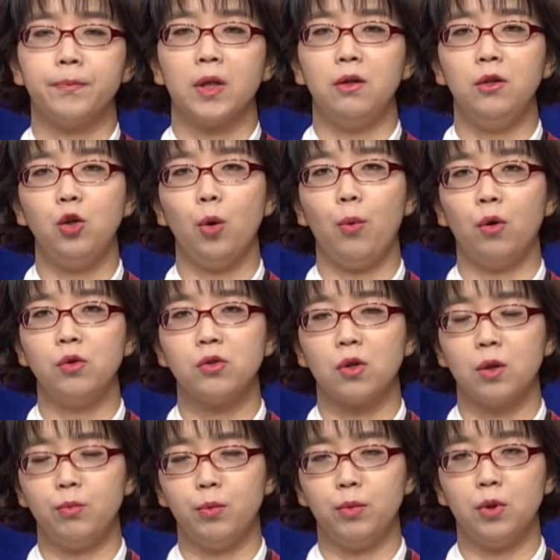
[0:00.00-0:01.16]

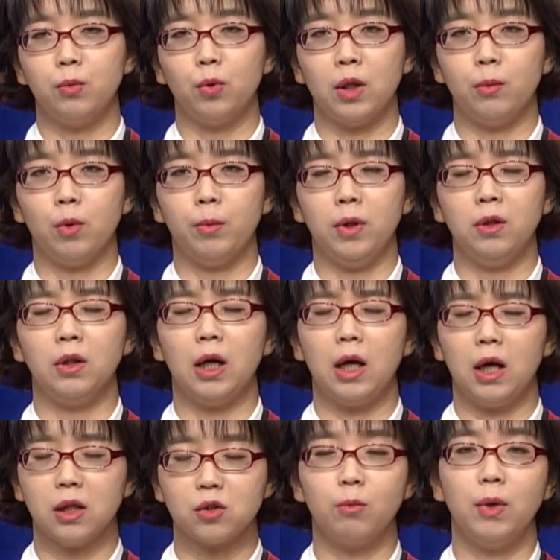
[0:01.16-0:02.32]
의료보건적인 부분을 보다 보면은
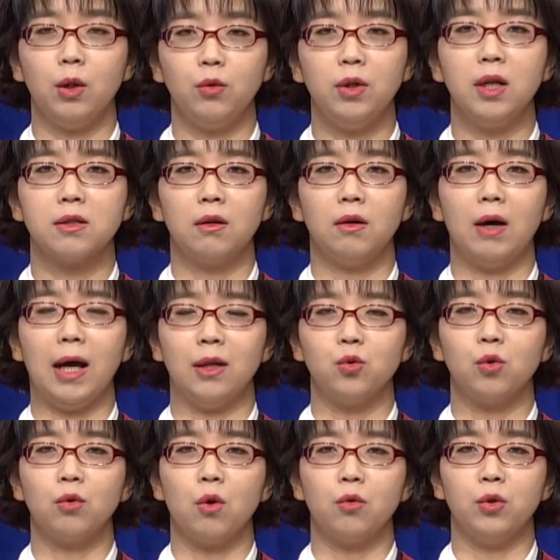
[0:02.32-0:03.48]
아, 정말로 이래서 안
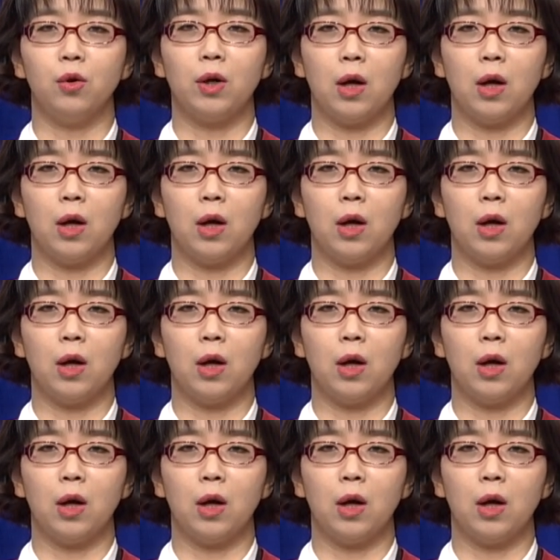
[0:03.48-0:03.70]
좋은 거군요.